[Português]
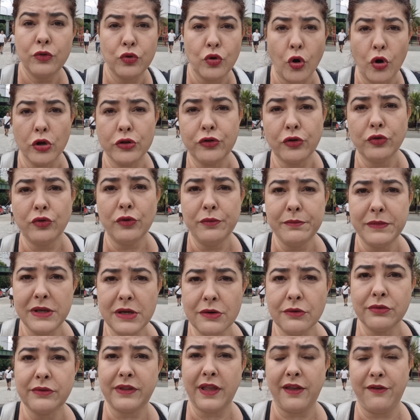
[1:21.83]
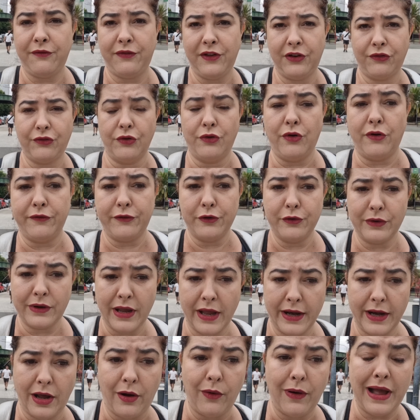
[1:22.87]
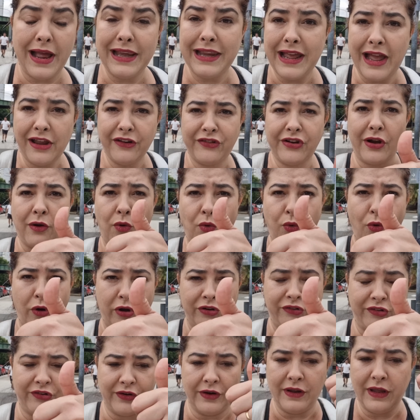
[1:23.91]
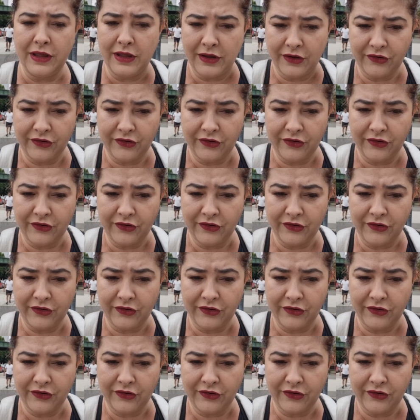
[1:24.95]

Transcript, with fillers: Todo domingo tem vídeo novo no canal. Aliás, já curte.